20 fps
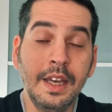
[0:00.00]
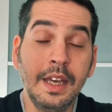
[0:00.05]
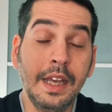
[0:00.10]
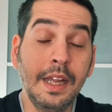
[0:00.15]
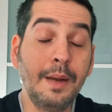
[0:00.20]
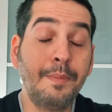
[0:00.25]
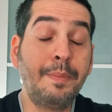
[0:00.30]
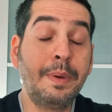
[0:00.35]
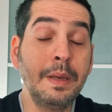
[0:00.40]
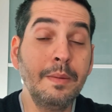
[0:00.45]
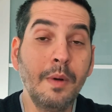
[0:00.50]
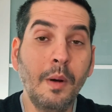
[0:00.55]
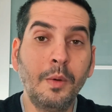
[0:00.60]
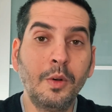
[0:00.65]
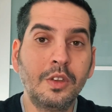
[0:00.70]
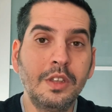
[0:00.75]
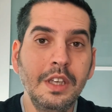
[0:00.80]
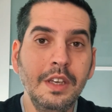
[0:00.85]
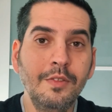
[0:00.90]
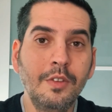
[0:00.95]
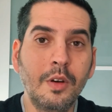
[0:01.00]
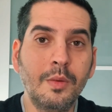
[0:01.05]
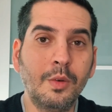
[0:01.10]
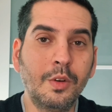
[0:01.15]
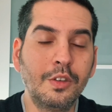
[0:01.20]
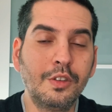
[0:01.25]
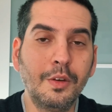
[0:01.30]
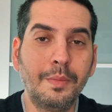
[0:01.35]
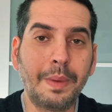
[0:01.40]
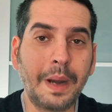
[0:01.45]
Il primo motivo è
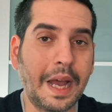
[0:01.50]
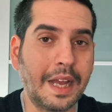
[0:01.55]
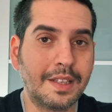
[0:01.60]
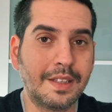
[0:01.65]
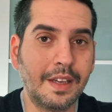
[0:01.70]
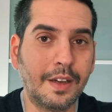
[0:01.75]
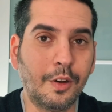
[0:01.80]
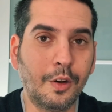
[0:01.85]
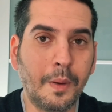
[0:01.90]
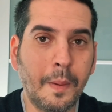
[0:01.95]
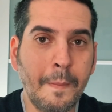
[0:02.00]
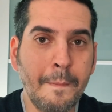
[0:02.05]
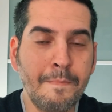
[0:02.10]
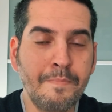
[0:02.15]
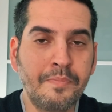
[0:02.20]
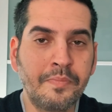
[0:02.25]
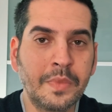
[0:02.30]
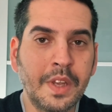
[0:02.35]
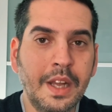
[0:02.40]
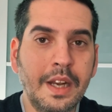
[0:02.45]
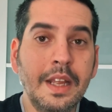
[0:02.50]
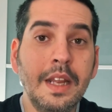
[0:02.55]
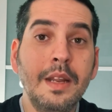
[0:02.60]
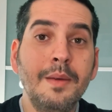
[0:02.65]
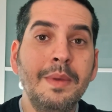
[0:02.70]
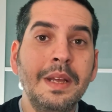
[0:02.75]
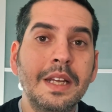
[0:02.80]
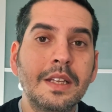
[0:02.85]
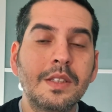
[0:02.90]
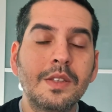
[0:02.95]
molto pratico,
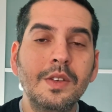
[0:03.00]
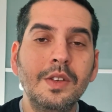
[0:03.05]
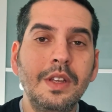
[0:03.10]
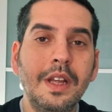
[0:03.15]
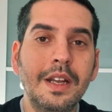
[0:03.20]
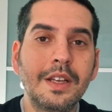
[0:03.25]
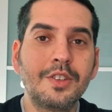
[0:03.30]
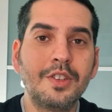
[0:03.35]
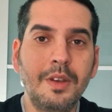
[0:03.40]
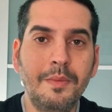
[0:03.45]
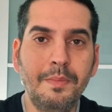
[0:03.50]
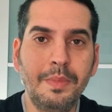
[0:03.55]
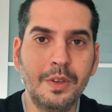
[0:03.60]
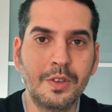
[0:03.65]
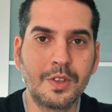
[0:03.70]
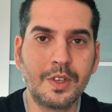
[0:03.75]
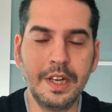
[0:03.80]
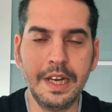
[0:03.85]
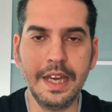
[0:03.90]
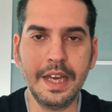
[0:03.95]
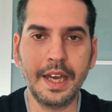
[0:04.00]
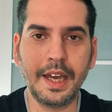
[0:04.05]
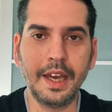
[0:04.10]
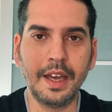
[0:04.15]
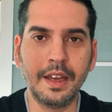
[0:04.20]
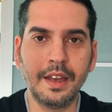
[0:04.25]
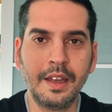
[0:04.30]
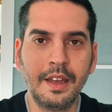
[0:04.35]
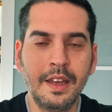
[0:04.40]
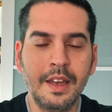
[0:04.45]
l'eliminazione della Champions
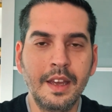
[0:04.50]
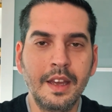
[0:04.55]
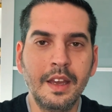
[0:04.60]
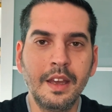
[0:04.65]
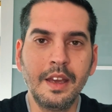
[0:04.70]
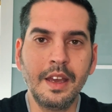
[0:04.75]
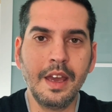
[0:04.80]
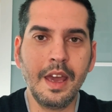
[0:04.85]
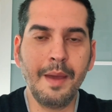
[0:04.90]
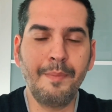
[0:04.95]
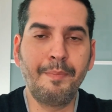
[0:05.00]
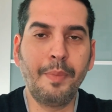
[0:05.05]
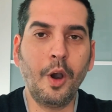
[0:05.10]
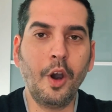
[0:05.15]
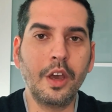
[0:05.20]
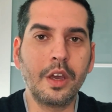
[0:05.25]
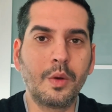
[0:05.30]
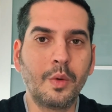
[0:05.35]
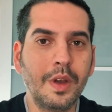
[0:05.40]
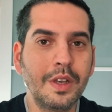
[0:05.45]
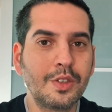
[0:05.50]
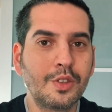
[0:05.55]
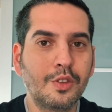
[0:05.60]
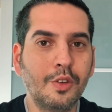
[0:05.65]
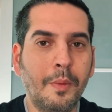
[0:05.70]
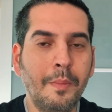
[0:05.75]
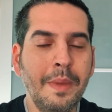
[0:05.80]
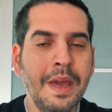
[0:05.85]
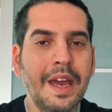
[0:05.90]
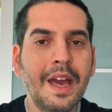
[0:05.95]
League e poi
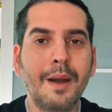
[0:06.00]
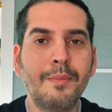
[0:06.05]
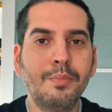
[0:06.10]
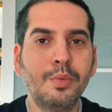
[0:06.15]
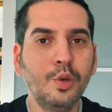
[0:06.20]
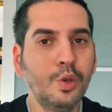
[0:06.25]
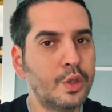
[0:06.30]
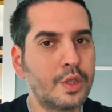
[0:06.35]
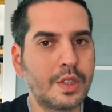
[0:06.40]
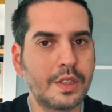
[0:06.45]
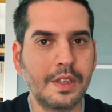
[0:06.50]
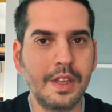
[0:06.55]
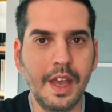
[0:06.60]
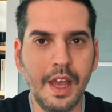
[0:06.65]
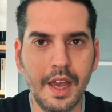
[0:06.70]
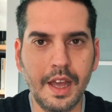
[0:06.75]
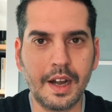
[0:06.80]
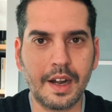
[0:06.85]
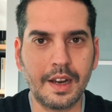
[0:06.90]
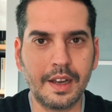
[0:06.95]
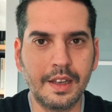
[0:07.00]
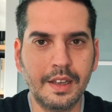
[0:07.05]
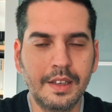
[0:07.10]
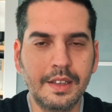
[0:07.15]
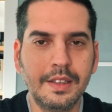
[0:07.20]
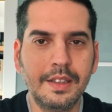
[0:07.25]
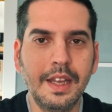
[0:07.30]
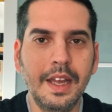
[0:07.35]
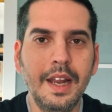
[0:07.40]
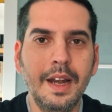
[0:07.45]
questo mega booster
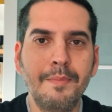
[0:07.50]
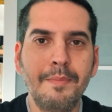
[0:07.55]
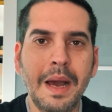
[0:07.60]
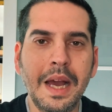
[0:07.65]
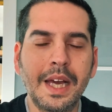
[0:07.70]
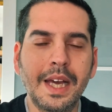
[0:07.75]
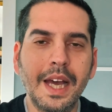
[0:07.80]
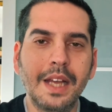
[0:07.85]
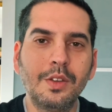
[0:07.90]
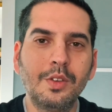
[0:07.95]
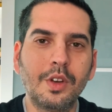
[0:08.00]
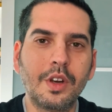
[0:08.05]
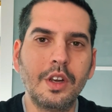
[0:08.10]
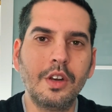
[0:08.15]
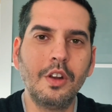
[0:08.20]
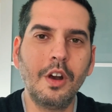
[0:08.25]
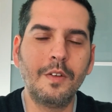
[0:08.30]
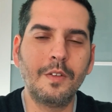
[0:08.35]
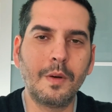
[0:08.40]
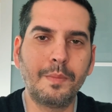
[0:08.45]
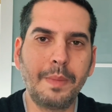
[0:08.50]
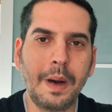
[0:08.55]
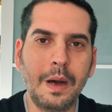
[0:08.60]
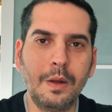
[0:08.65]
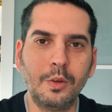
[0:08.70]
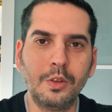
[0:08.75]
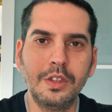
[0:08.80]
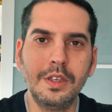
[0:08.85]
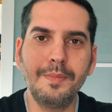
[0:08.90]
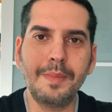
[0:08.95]
del mancato rinnovo
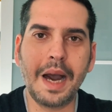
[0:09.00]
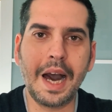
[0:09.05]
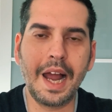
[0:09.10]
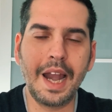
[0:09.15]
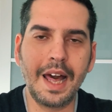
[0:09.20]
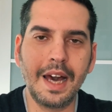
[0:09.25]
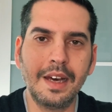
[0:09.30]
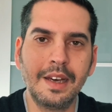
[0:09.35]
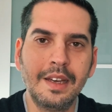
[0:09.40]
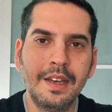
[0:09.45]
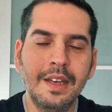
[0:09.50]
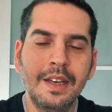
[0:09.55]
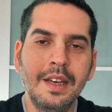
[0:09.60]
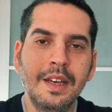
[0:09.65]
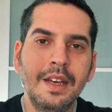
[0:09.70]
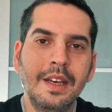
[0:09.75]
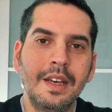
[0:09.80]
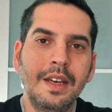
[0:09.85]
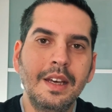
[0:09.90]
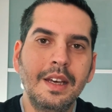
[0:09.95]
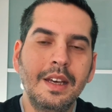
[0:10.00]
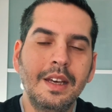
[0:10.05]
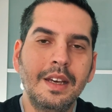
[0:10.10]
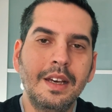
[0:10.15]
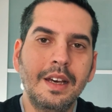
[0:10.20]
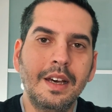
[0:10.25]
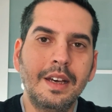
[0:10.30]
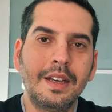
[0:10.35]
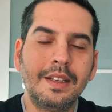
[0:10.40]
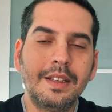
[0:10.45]
Paolo Di Bala
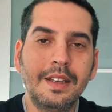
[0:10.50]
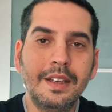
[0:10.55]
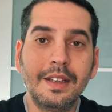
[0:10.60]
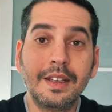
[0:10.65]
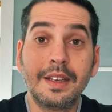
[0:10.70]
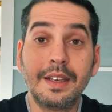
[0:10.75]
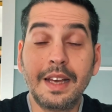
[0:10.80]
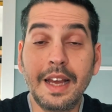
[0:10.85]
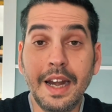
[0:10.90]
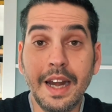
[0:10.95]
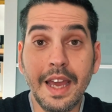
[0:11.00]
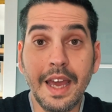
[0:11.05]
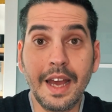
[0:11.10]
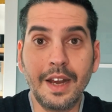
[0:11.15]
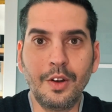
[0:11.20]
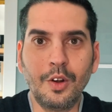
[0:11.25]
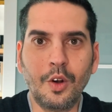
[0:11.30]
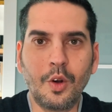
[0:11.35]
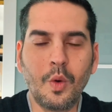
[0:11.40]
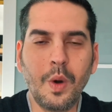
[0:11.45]
creano